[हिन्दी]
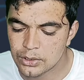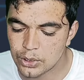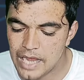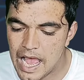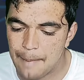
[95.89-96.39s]

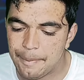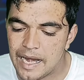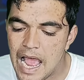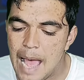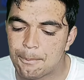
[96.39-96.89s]
तो यहाँ
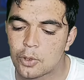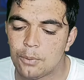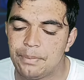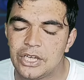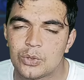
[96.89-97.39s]
पर
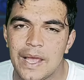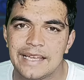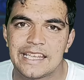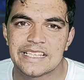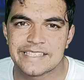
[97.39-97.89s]
आपको
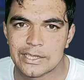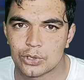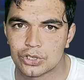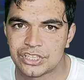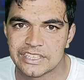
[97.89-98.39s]
बिटकॉइन के
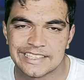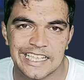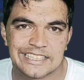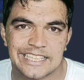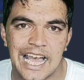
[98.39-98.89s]
सतोशीज
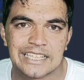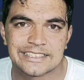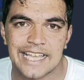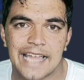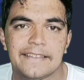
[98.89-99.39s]
के साथ
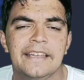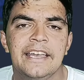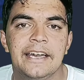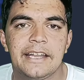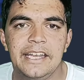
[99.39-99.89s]
साथ
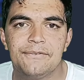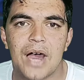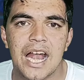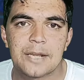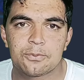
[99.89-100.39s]

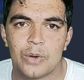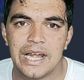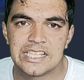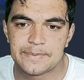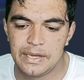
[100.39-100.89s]
रिवार्ड
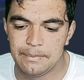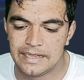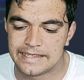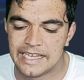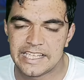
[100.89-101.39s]
पॉइंट्स भी
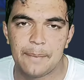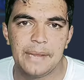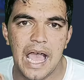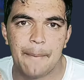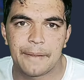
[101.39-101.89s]
मिलते हैं
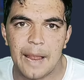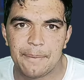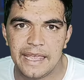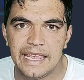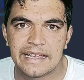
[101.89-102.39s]
जब यहाँ पर
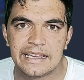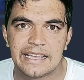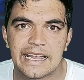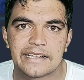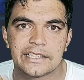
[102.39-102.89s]
आप एक
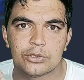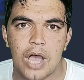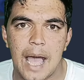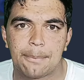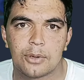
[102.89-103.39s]
क्लिक करते हैं तो
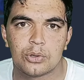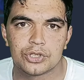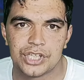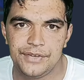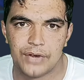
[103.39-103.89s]
आपको
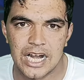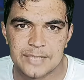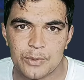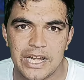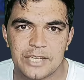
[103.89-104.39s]
कुछ
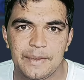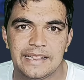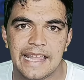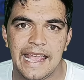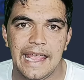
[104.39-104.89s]
रिवार्ड्स पॉइंट
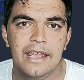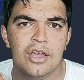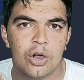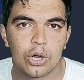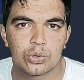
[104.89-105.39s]
मिलते हैं
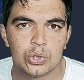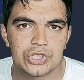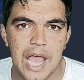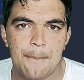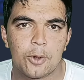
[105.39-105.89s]
और
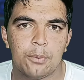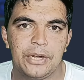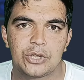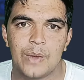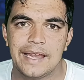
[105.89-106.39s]
कुछ आपको
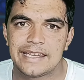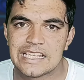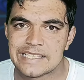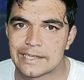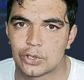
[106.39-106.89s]
बिटकॉइन
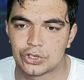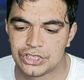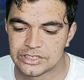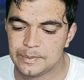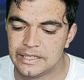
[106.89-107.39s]
के
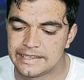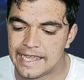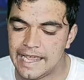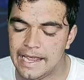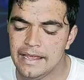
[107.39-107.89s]
सतोशीज
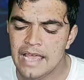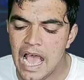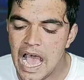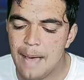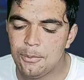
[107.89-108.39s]
मिलते हैं
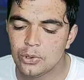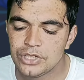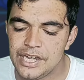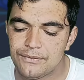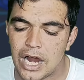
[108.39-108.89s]
अब
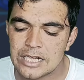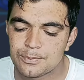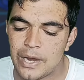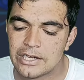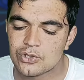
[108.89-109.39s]
उन रिवार्ड्स
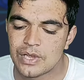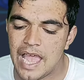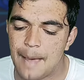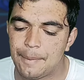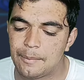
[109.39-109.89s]
पॉइंट्स को
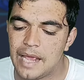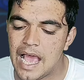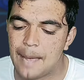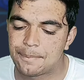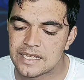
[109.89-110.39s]
यहां पर मैं
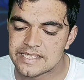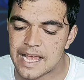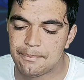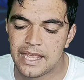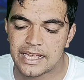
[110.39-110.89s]
आपके
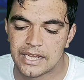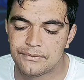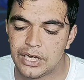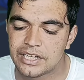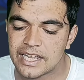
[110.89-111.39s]
सामने
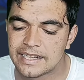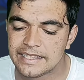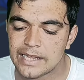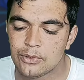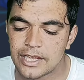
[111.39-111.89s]
कन्वर्ट कर
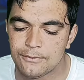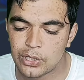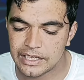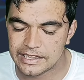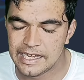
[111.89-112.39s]
देता हूँ कि
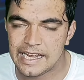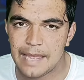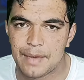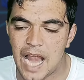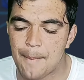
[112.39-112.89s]
वो कितने
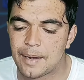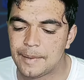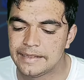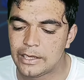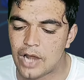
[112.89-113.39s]
के बराबर
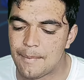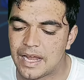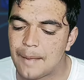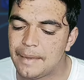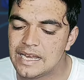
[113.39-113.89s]
बनते हैं और
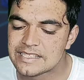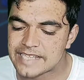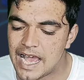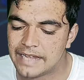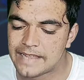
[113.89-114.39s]
हमारा
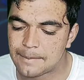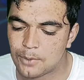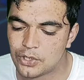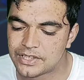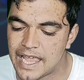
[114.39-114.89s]
बैलेंस कहां तक
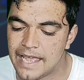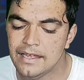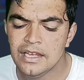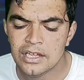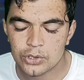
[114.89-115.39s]
पहुंचता
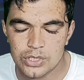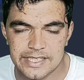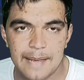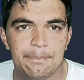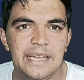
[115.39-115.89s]
है तो
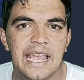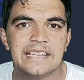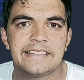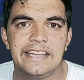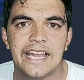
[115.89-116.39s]
सिंपली
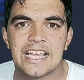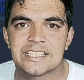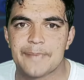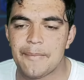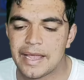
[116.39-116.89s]
इन थ्री
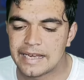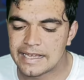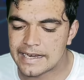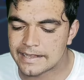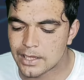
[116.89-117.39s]
लाइन्स पे मैं
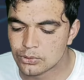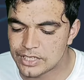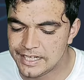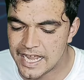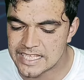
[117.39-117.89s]
क्लिक करता
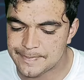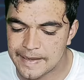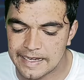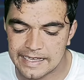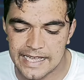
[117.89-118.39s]
हूँ थ्री लाइन्स
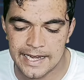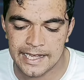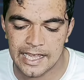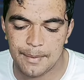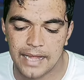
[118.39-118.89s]
पे क्लिक
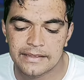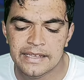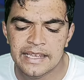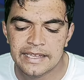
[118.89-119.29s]
करने के बाद